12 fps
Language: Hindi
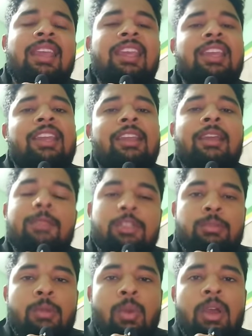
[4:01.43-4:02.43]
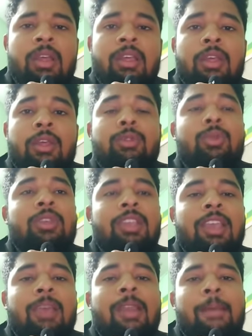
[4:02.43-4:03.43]
है कि किन के बीच में हुआ तो
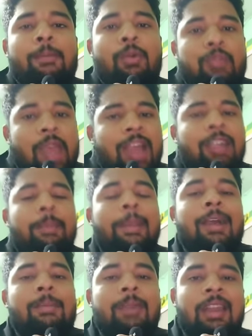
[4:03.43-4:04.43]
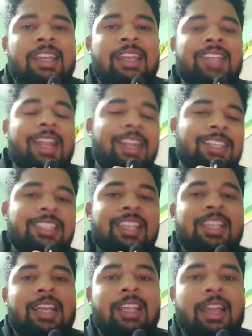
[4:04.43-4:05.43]
केवल आपको फैक्ट पे काम करना है स्टैटिक
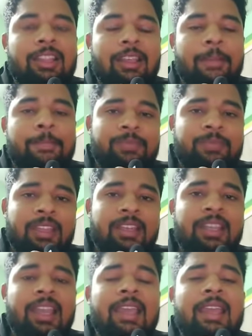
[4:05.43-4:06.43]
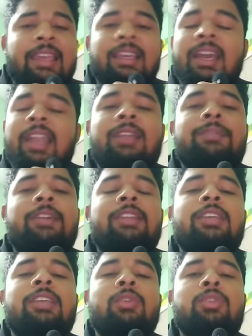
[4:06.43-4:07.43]
चीज़ें ज़्यादा आती हैं ठीक है करंट
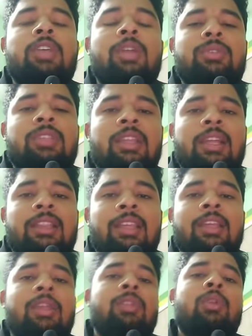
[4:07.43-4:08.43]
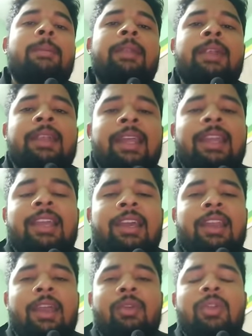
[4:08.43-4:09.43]
अफेयर्स के दो चार क्वेश्चन आते हैं तो आप डेली
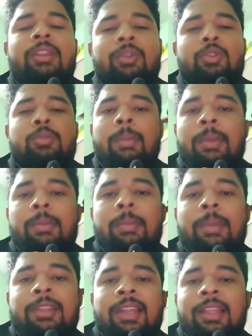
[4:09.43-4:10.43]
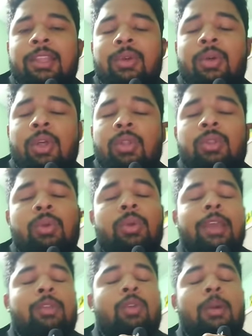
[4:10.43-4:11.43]
अगर रेगुलर न्यूज़पेपर भी पढ़ते रहते हो तो
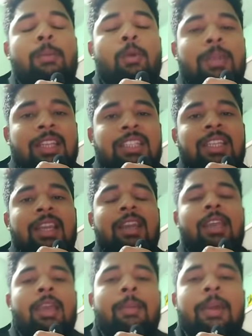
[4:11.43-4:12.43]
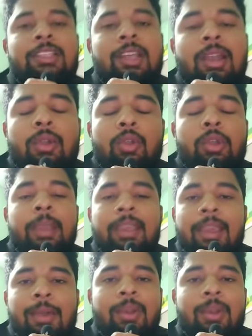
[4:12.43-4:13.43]
एक तो आपको पता चलेगा कि हमारे सराउंडिंग में
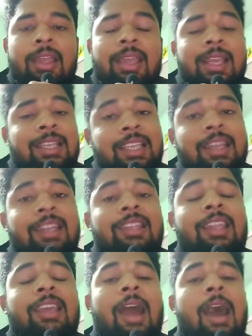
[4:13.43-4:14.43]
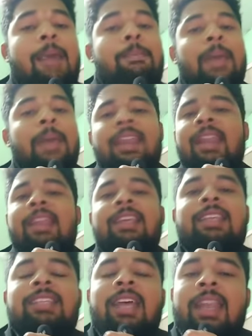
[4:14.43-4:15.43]
क्या हो रहा है सेकेंड थिंग आप पैरेलली
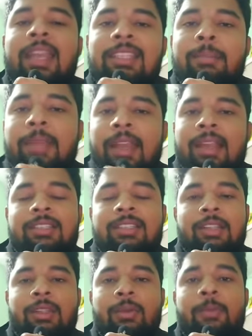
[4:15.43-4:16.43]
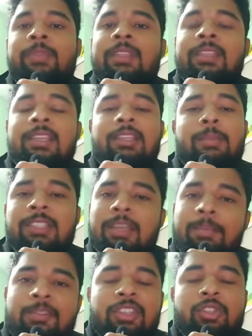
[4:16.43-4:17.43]
ये सारे एग्जाम क्रैक कर सकते हो जैसे बच्चा
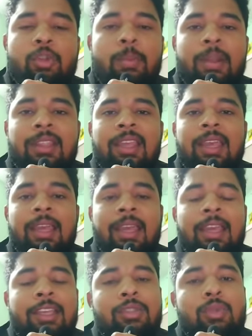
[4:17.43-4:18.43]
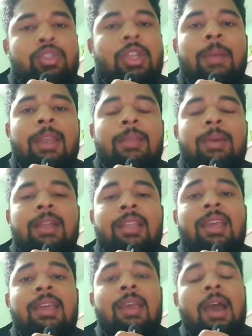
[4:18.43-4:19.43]
फिजिक्स तो पढ़ता ही है ये सोचने वाली बात
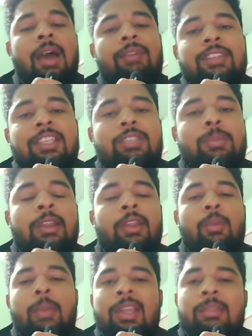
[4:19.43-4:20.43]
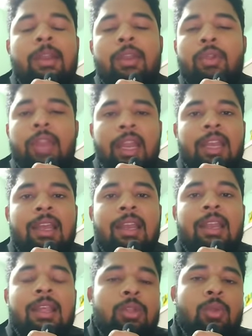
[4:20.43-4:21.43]
है आप फिजिक्स पढ़ रहे हो मैथ पढ़ रहे हो टेक्निकल
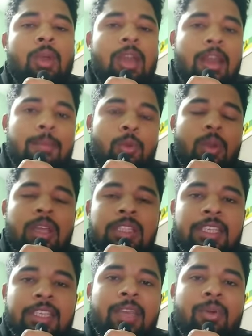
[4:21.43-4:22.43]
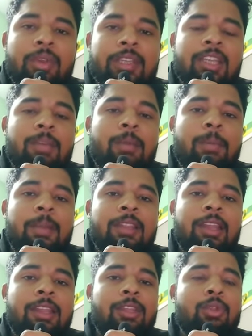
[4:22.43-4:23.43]
तो अगर आप थोड़ा जी और रीजनिंग भी
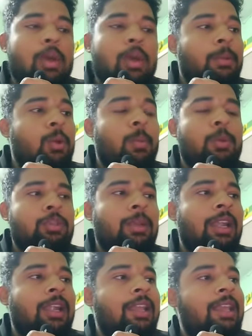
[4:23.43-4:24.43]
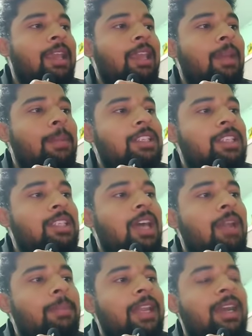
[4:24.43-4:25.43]
पढ़ते रहते हो तो आपको पॉसिबिलिटी है कि आप एस
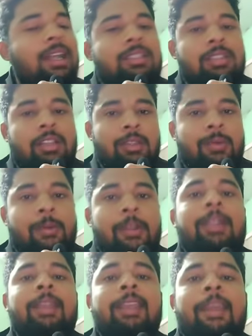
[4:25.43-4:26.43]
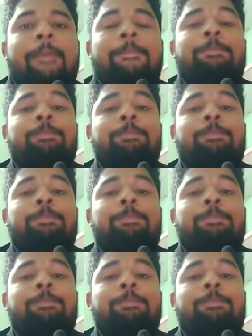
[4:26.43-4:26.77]
भी निकाल सकते हो ठीक है